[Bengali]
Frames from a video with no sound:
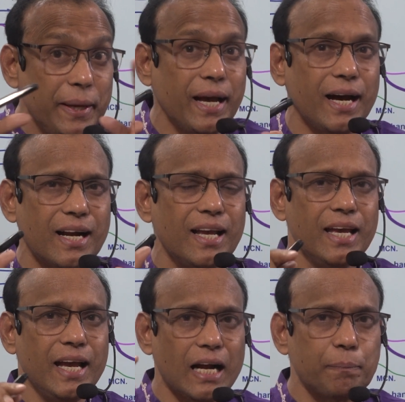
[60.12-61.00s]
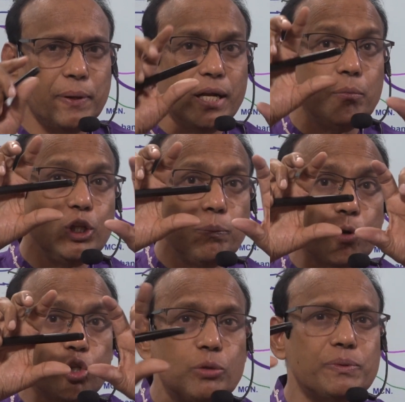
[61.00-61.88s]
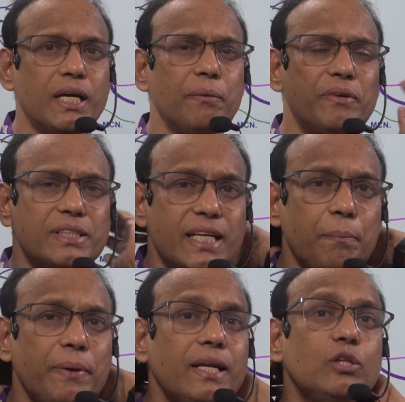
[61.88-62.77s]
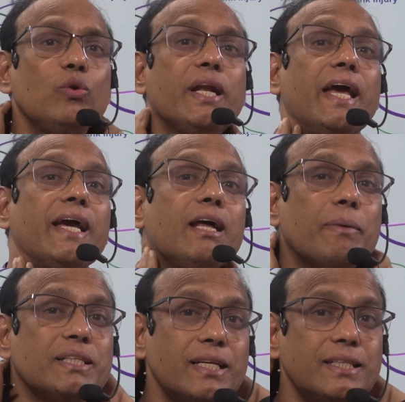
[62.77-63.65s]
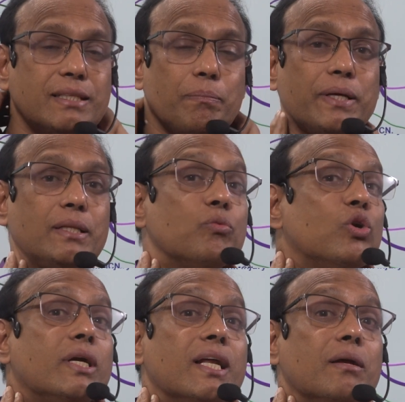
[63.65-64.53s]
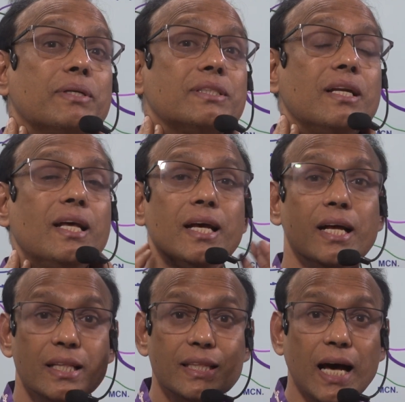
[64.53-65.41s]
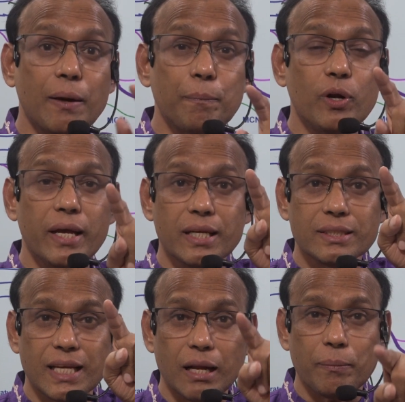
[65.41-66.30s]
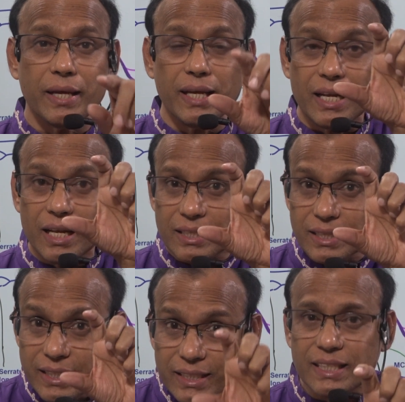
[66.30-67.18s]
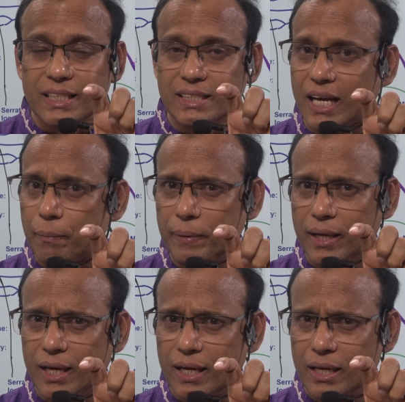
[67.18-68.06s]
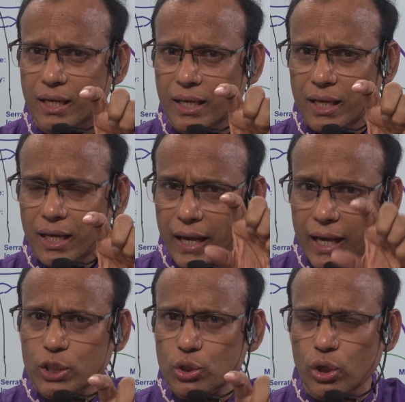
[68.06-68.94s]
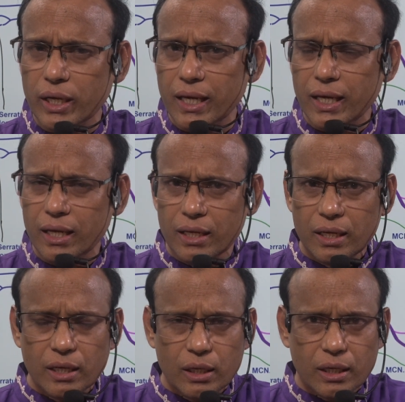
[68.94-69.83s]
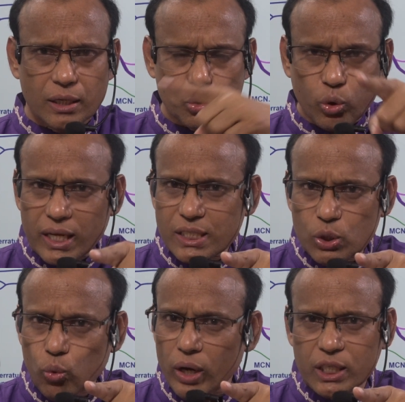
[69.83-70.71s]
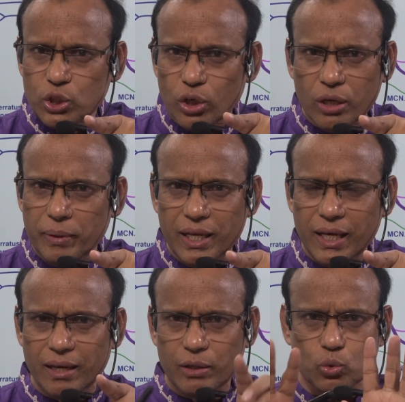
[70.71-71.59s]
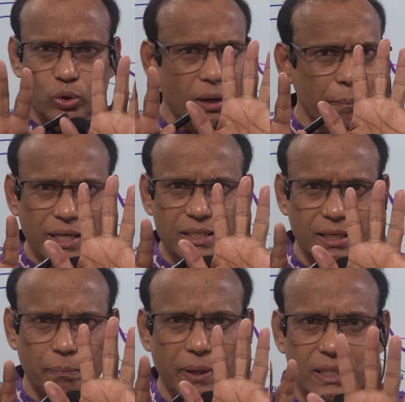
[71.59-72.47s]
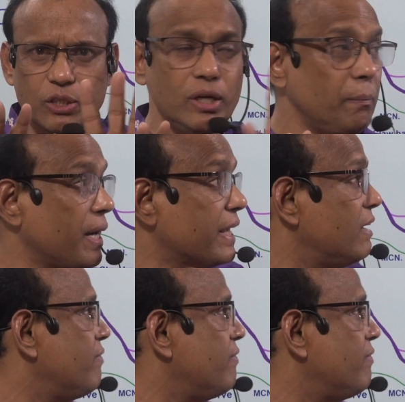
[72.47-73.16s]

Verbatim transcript: পিয়ার এই আট পিয়ার মধ্যে প্রথম সাইড পিয়ার কিন্তু নেকের মাসেলে সাপ্লাই দেয় ভলেন্টারি মাসেল তারপরে সার্ভাইকেল নিচের চার পিয়ার এর সঙ্গে থোরাসিক ওয়ানের সঙ্গে মিলে টোটাল পাঁচটা পাঁচটা হয়ে ব্রাকিয়াল